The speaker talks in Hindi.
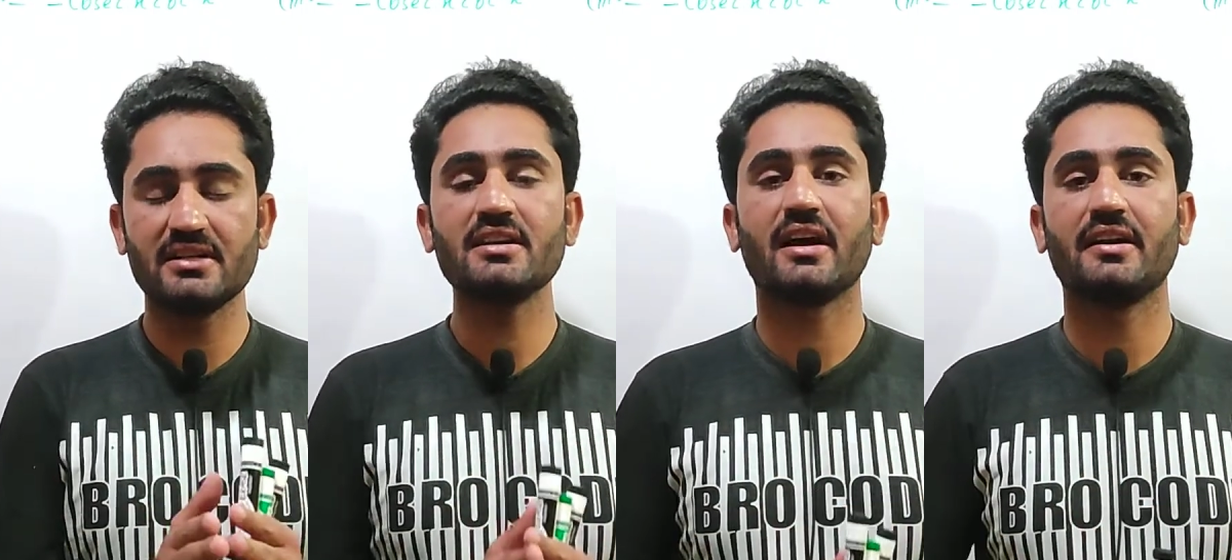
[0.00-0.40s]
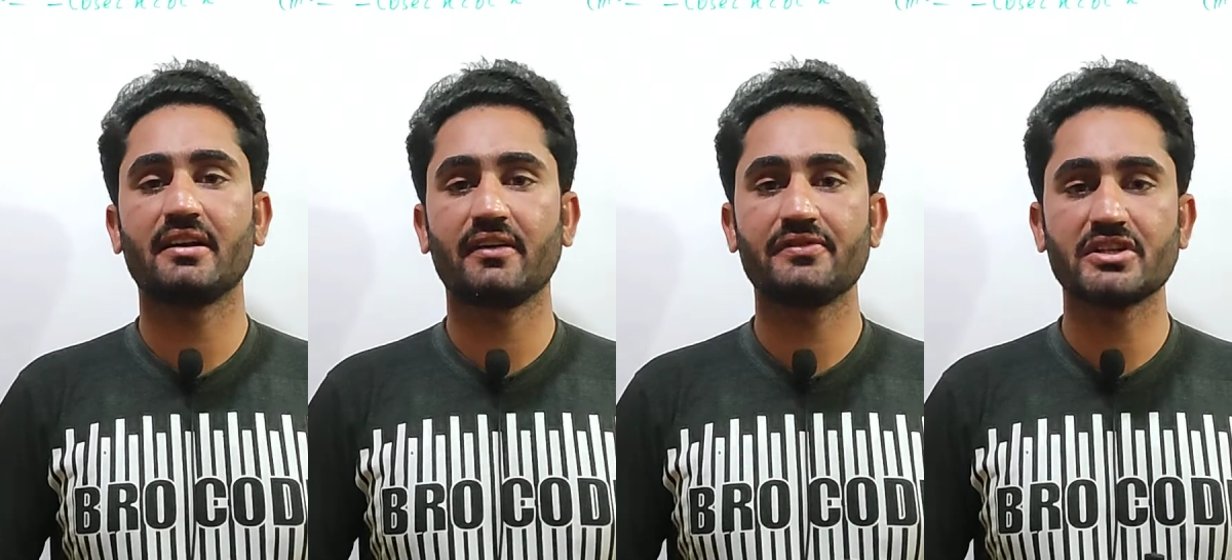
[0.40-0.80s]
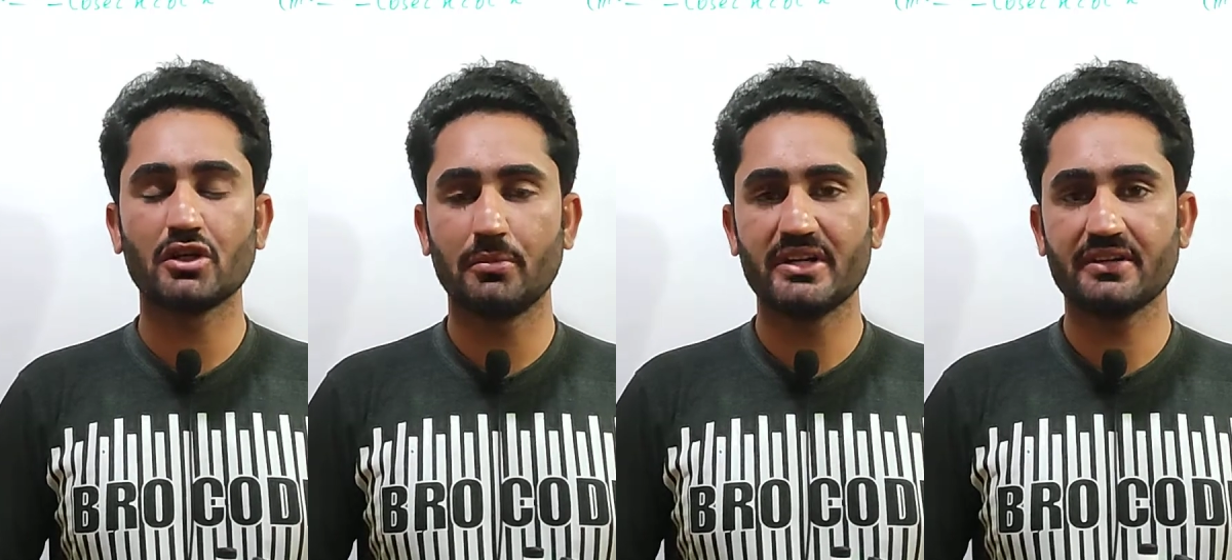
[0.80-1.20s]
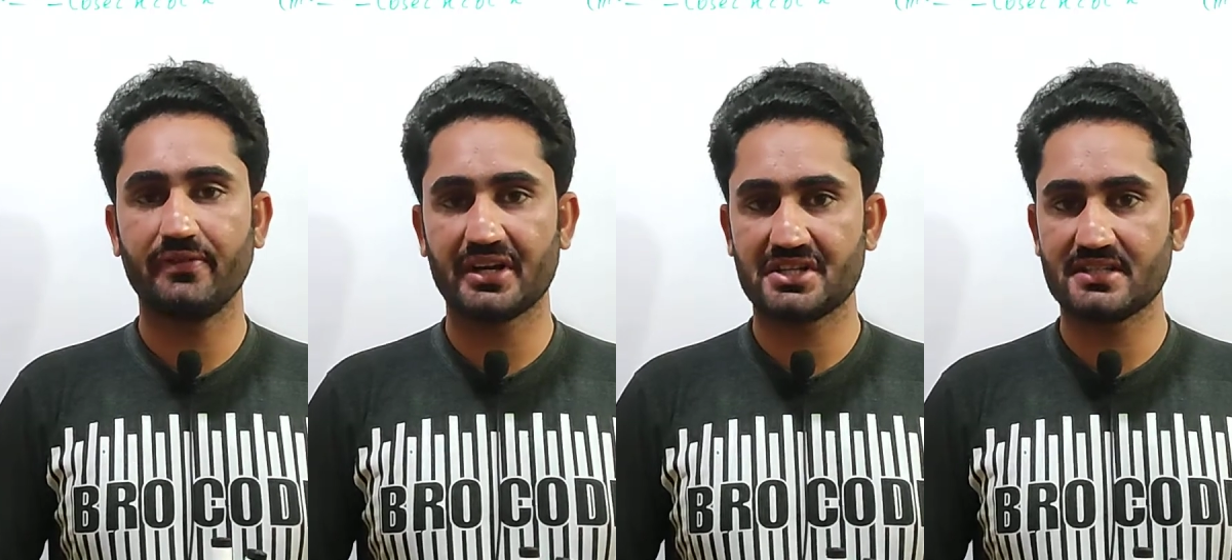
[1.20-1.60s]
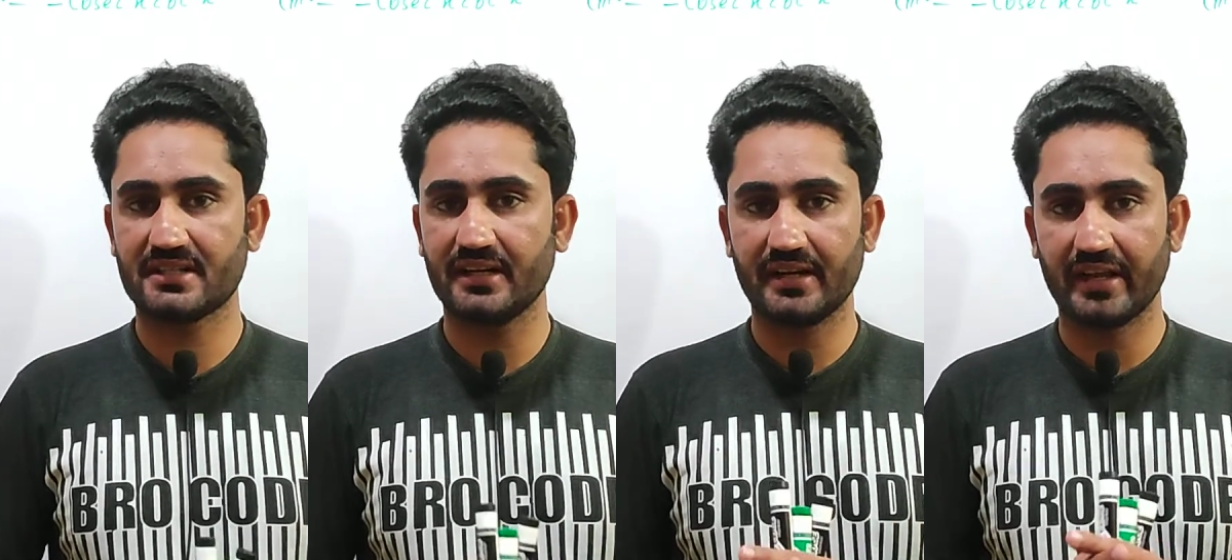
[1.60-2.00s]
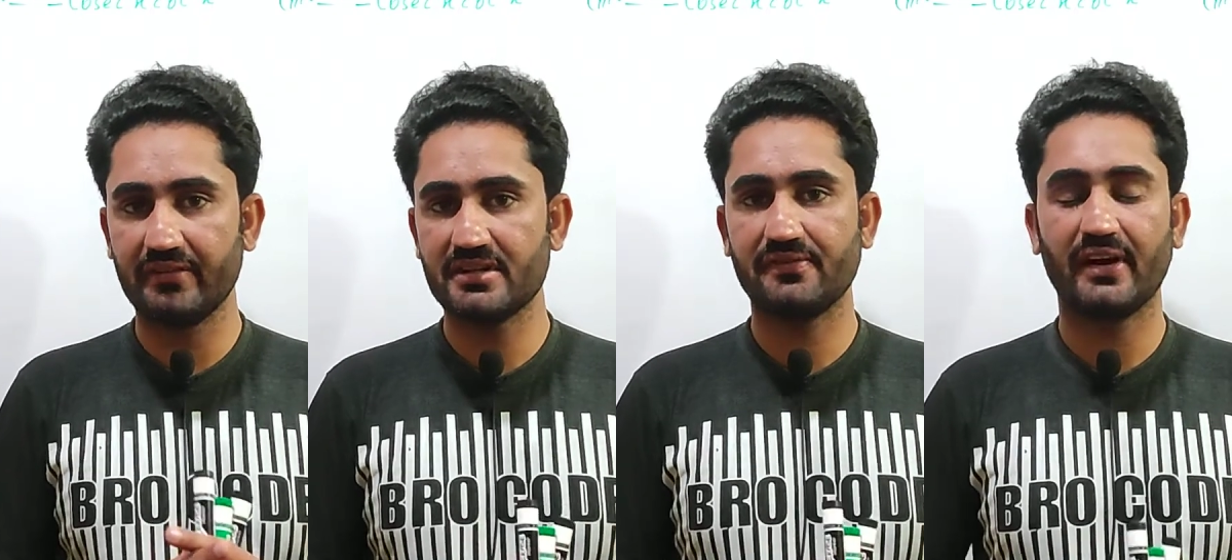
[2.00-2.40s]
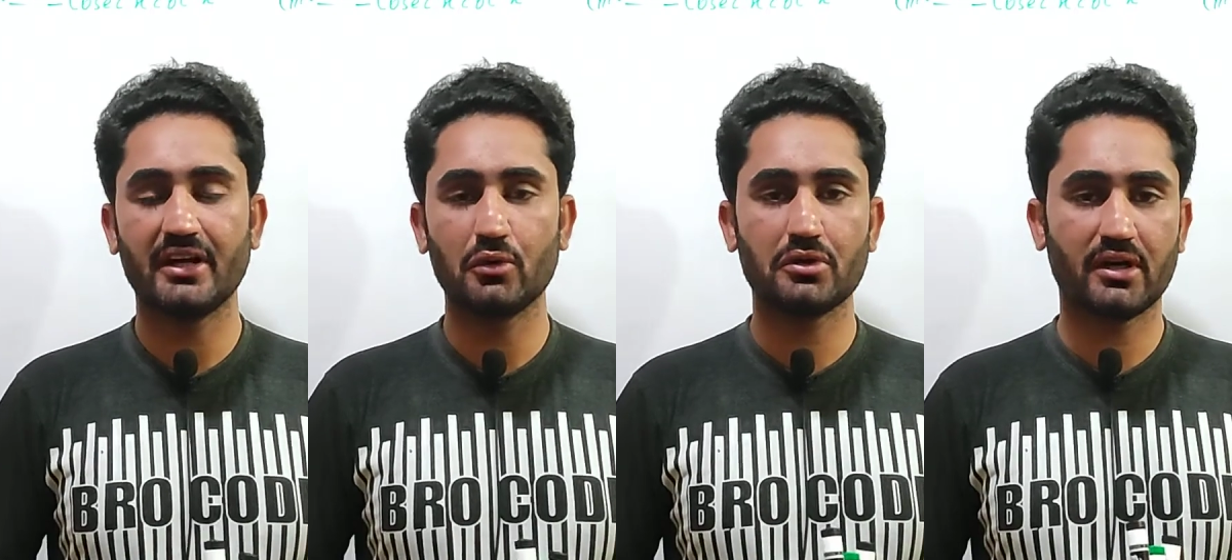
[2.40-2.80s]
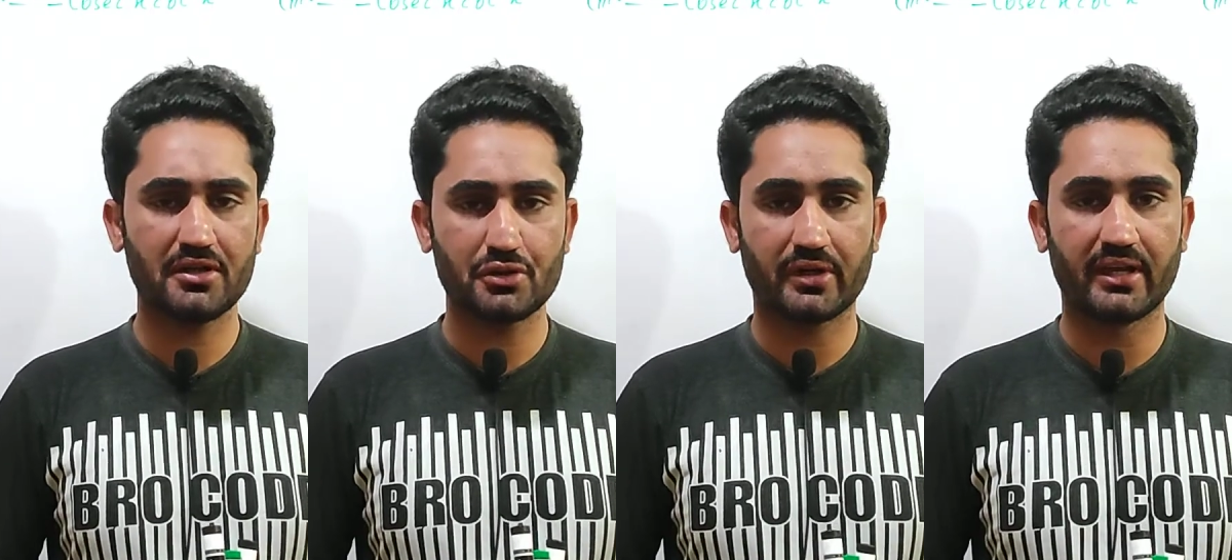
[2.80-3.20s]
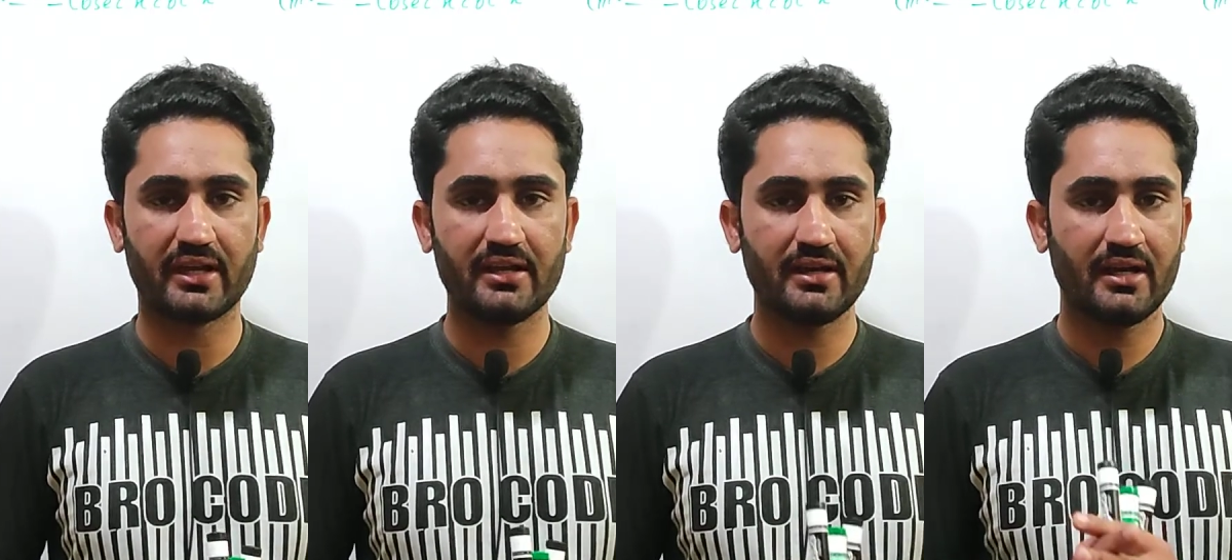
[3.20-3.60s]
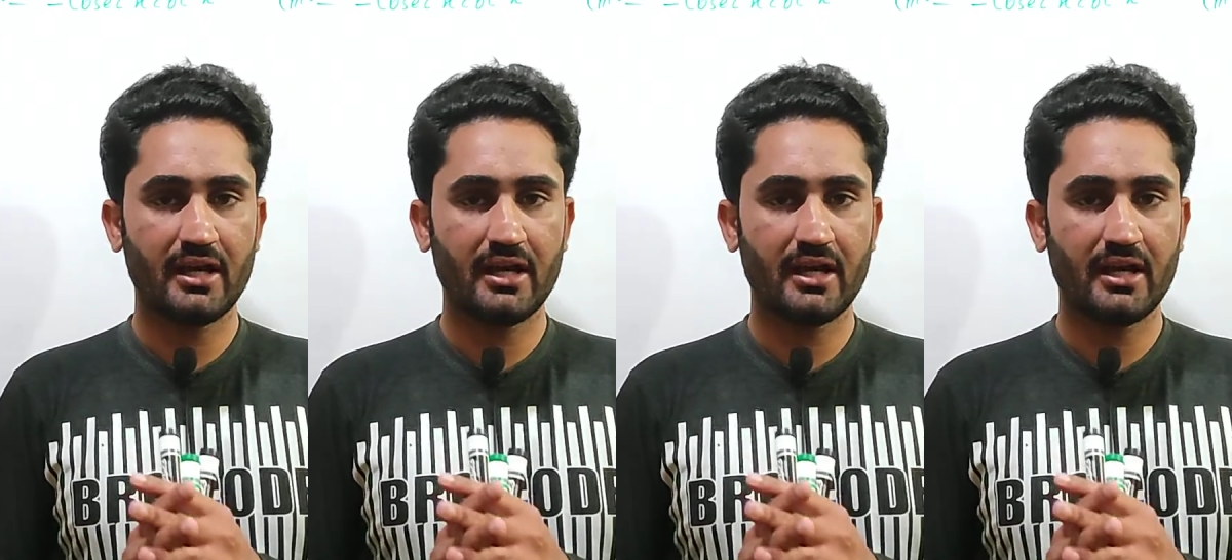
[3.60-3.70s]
थ्री काइंड ऑफ टिग्नोमेटिक फंक्शंस का डेरिवेटिव फाइंड आउट कर चुके हैं